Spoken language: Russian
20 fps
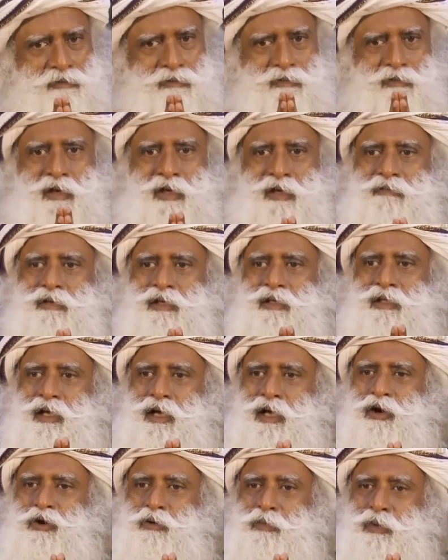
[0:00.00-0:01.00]
форме
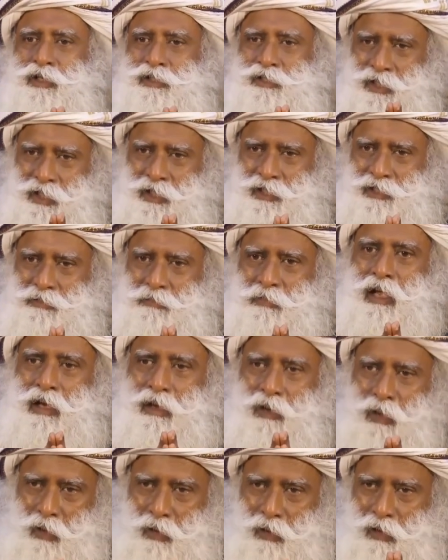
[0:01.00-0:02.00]
закона,
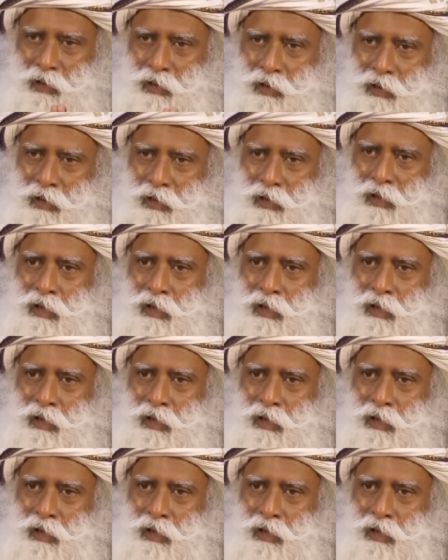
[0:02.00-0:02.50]
я буду